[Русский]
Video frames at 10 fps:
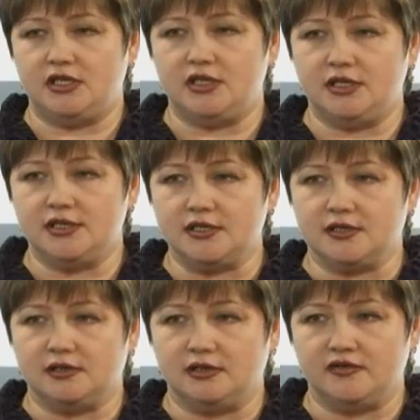
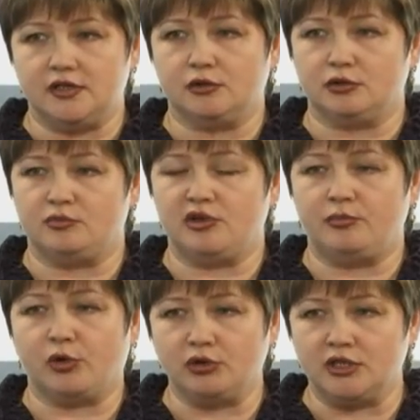единицы, не все лоты
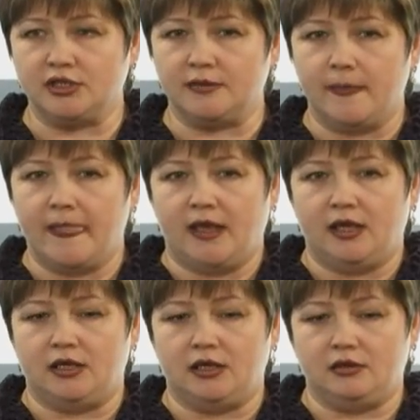были проданы.
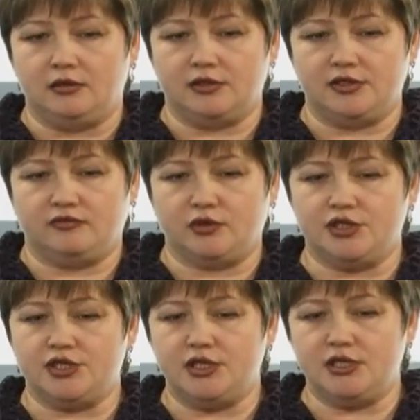И на
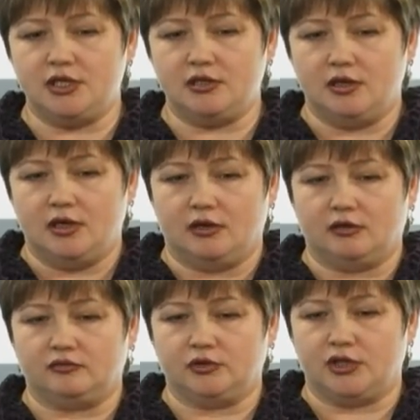сегодняшний день э,
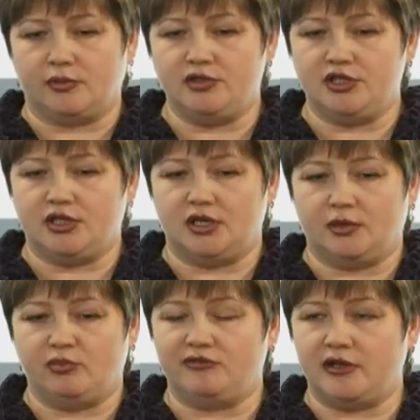вот обычный
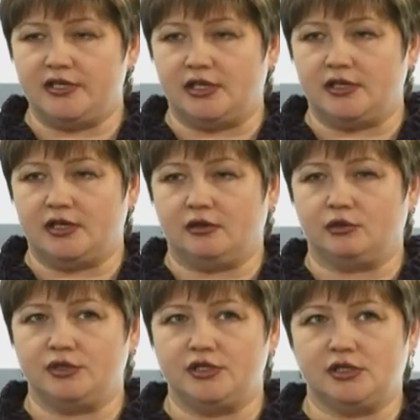обыватель, да,
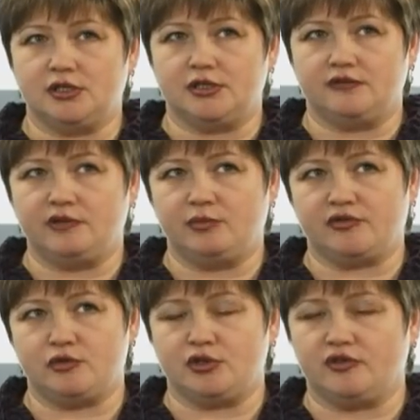он делает
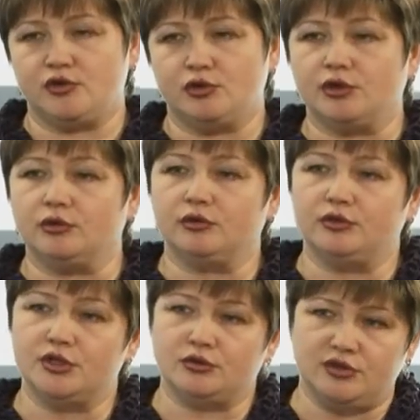выбор все-таки в
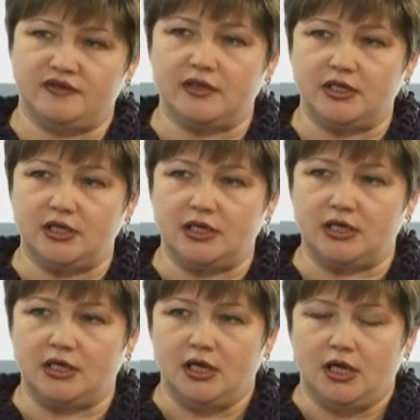сторону искусственной
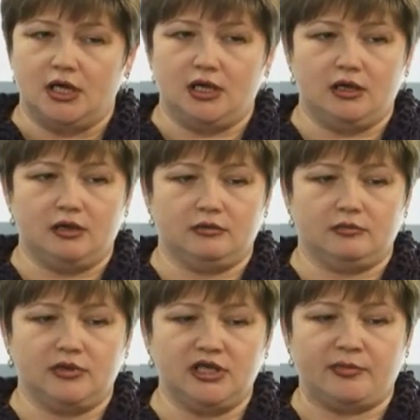ели. И
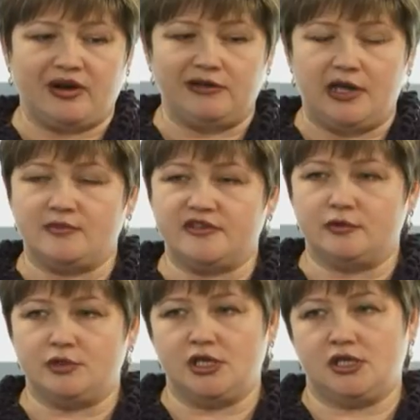мы направляем
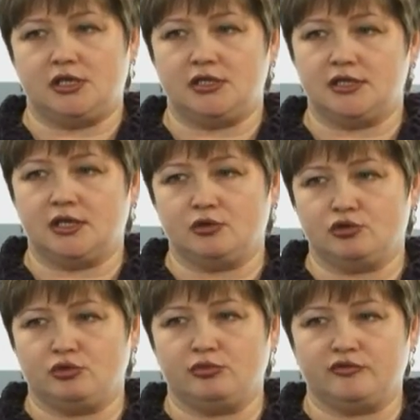свою деятельность на то,
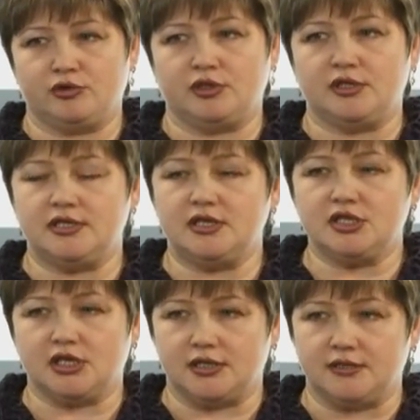чтобы все-таки
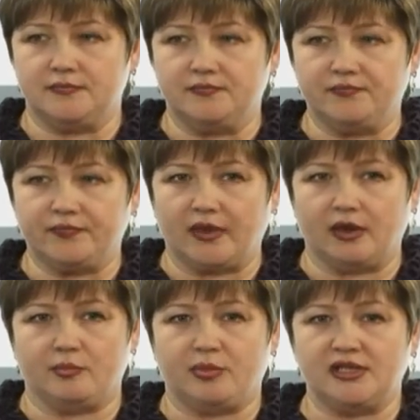снижать
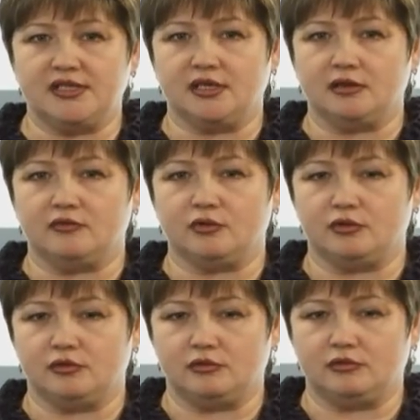э, процент
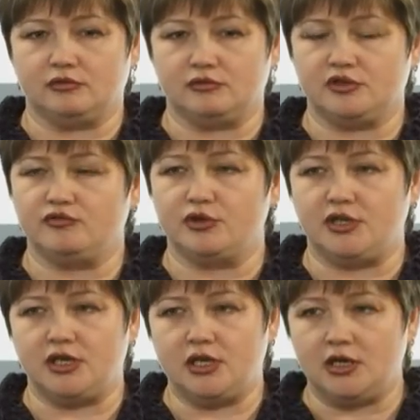вот
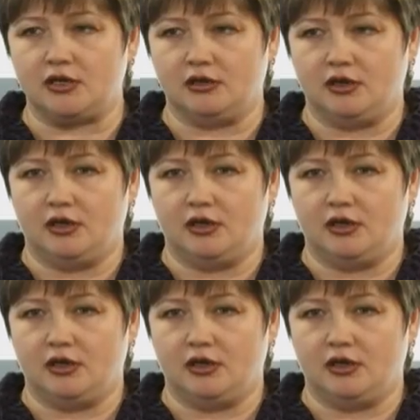живой ели